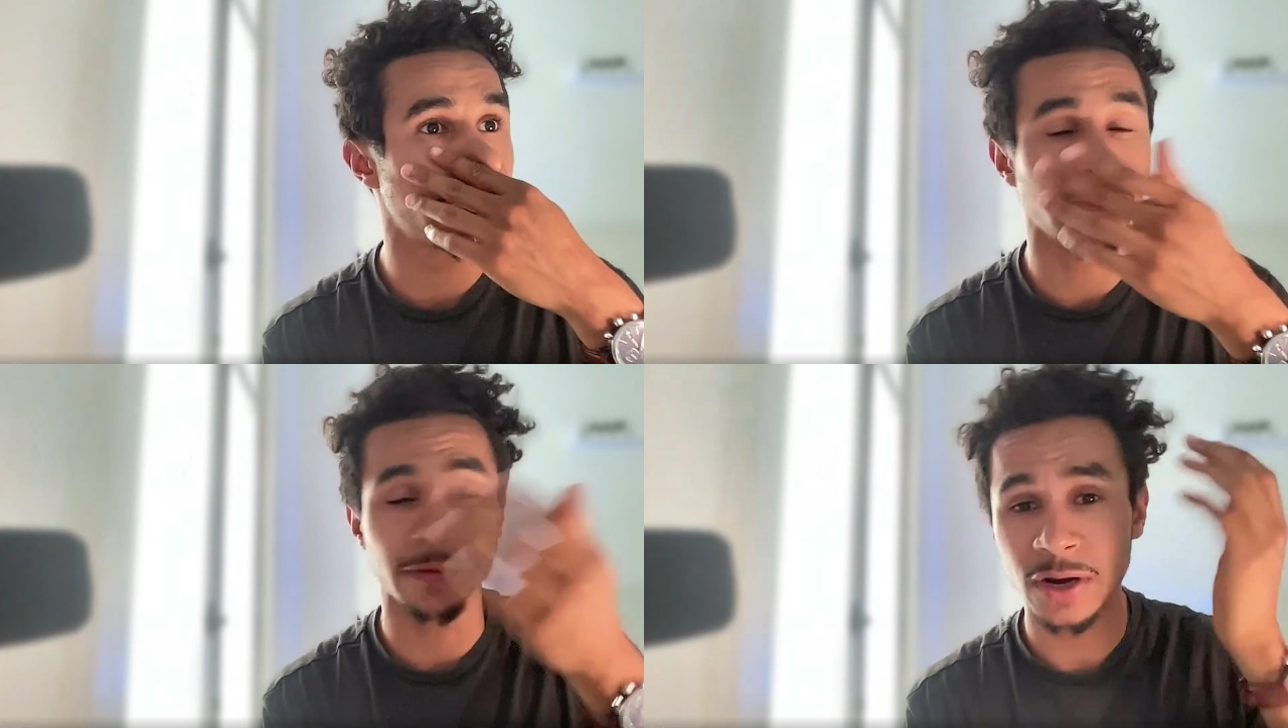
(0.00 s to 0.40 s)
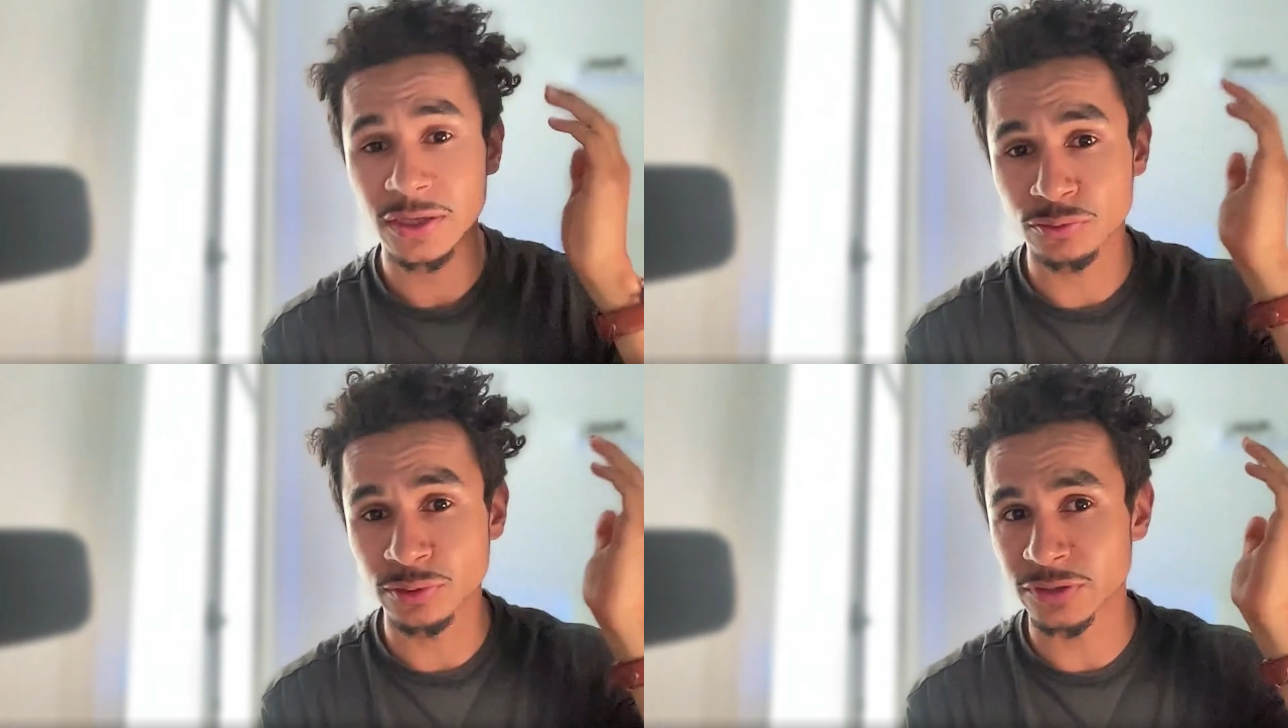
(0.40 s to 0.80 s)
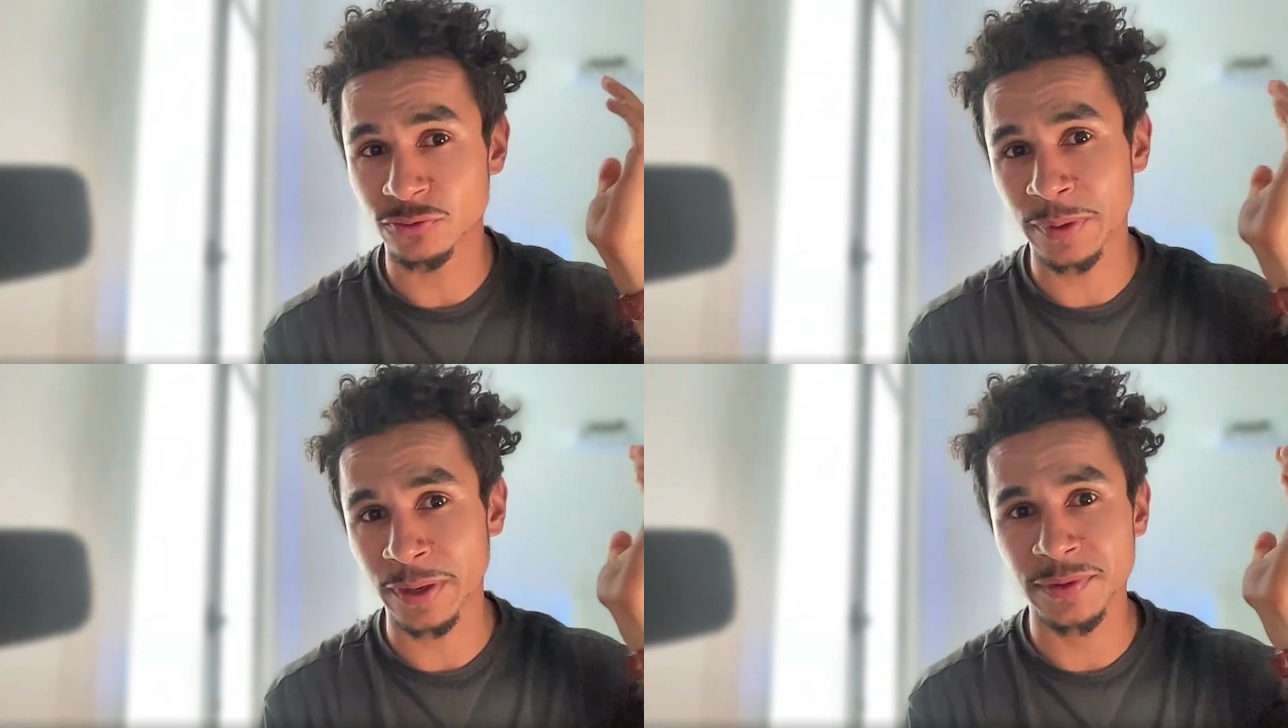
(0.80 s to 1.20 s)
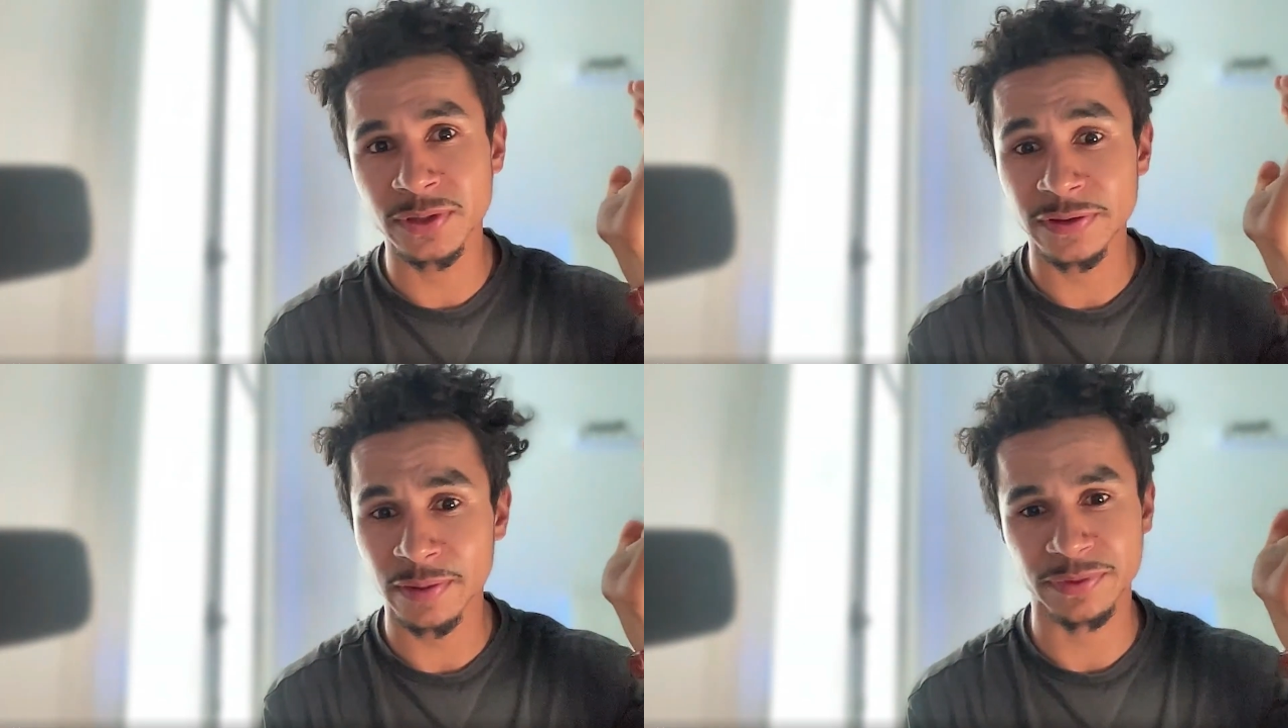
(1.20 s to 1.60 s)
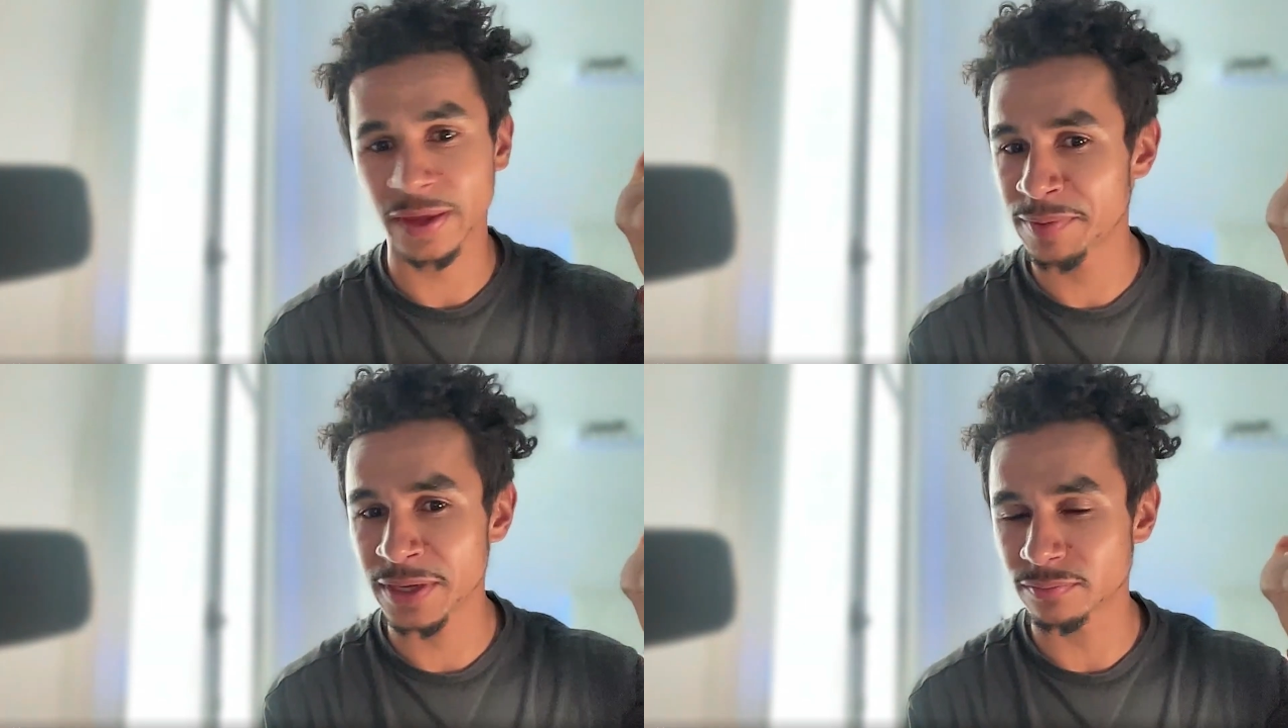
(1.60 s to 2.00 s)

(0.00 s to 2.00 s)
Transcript: Et ben voilà, du coup, j'ai supprimé une étape. Très bien,